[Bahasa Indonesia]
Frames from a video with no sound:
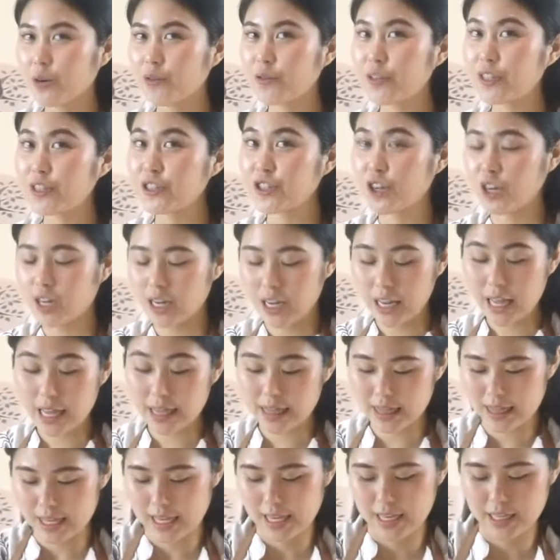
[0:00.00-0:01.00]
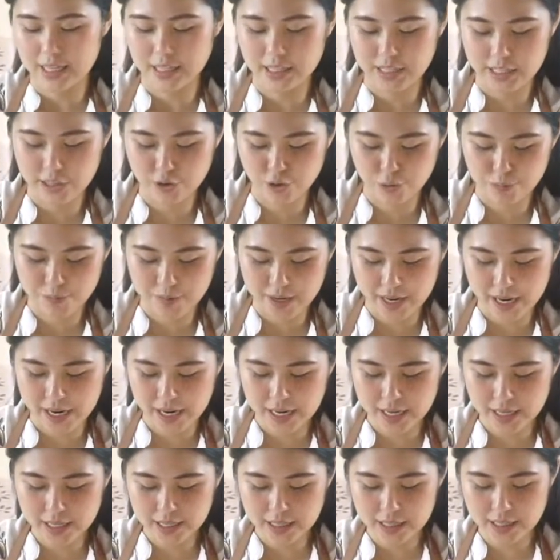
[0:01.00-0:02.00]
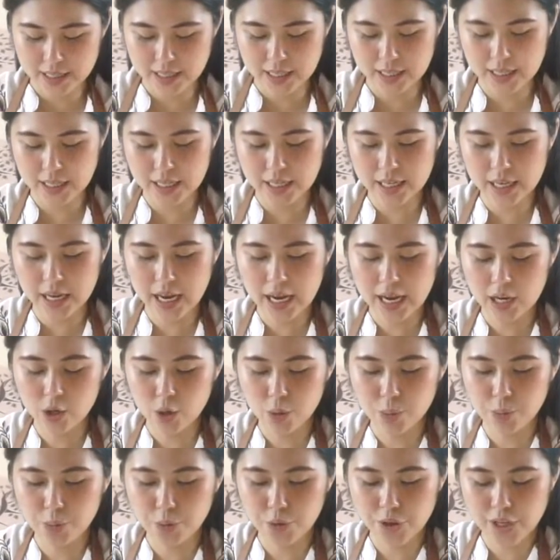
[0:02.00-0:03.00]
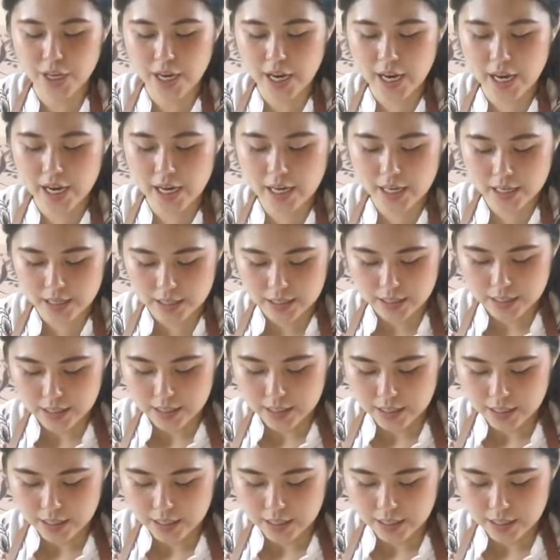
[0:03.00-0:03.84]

coffee chocolate syrupnya. Di sini aku punya